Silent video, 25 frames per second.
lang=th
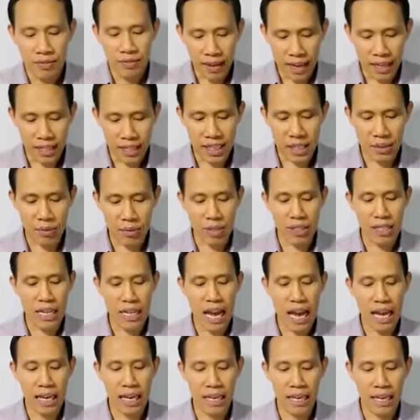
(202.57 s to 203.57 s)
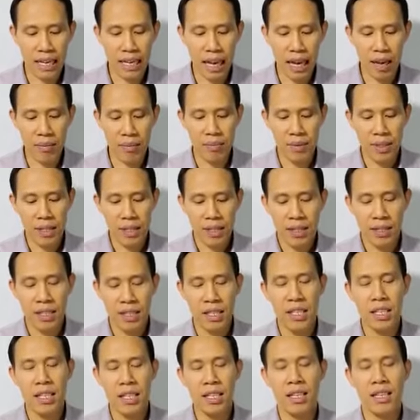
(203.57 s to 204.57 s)
ฝ่ายจิตวิญญาณนะครับ
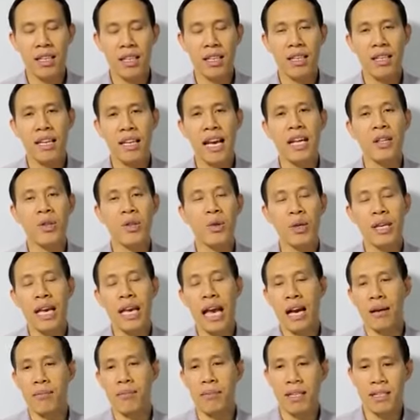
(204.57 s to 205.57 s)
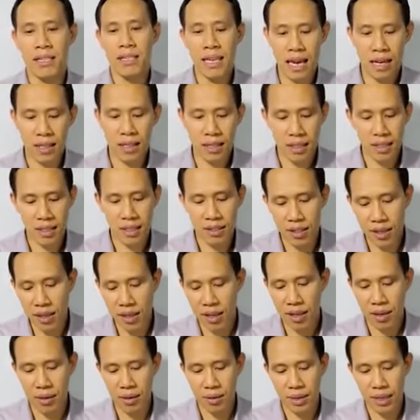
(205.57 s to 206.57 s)
ที่ได้ตัวอย่างมาจากอิส
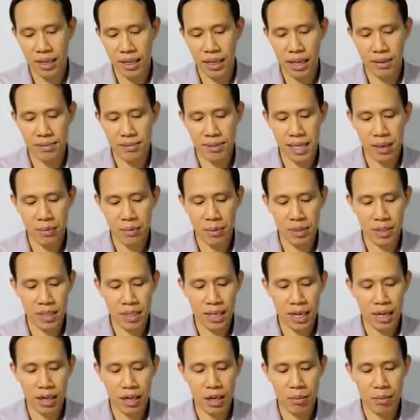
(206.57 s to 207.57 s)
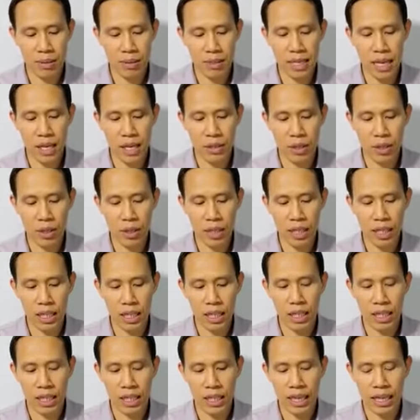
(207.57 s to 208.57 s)
ราเอลนะครับ จากพระชนะของพระเจ้าตอน
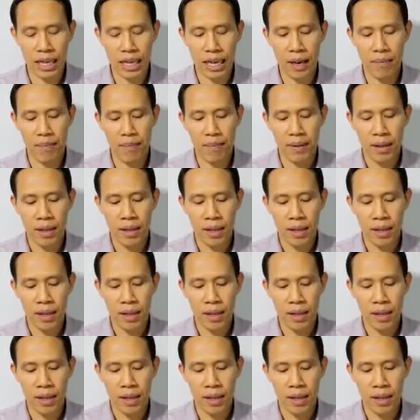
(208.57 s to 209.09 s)
นี้นะครับ